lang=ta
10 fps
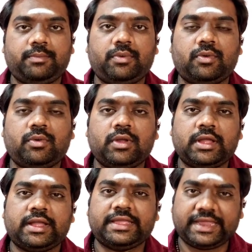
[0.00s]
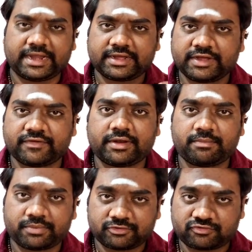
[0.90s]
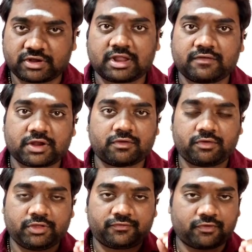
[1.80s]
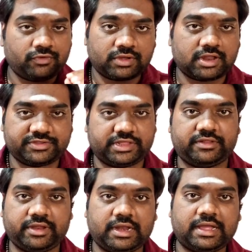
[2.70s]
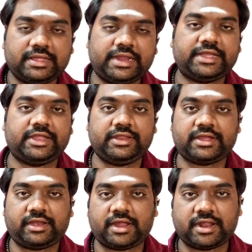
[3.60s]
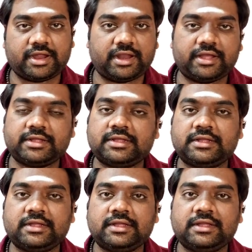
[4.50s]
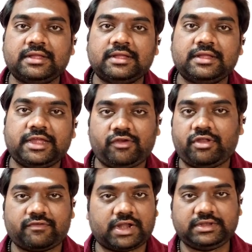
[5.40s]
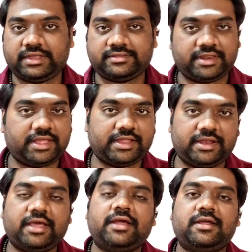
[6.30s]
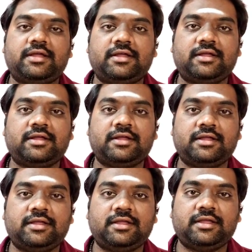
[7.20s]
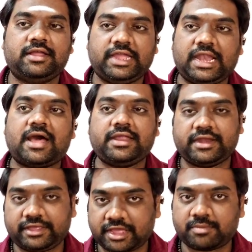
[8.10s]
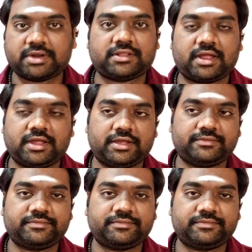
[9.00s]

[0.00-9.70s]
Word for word: இப்போது எனக்கு வர பர்சனலாக வரக்கூடிய ஃபோன் கால்ஸ் என்ன தெரியுங்களா எனக்கு இன்னி கல்யாணம் ஆகலை என்னுடைய வாழ்க்கை சரியாக இல்லை எல்லோரும் என்னை ஏமாற்றுறாங்க